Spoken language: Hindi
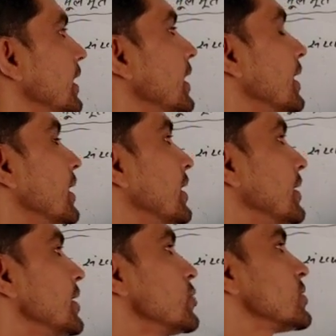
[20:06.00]
लिए
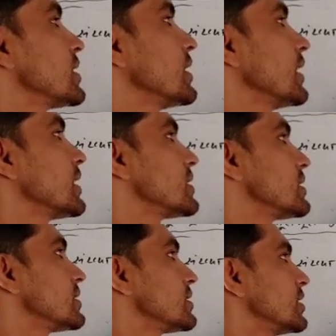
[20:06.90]
ये जो संख्या
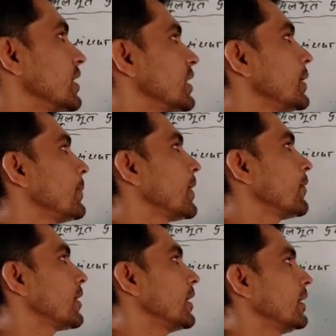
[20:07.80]
छ की
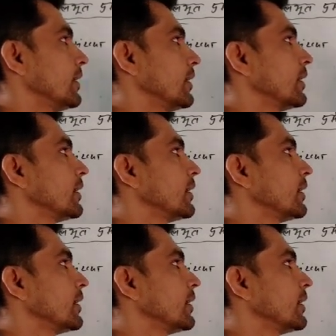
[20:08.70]
पावर एन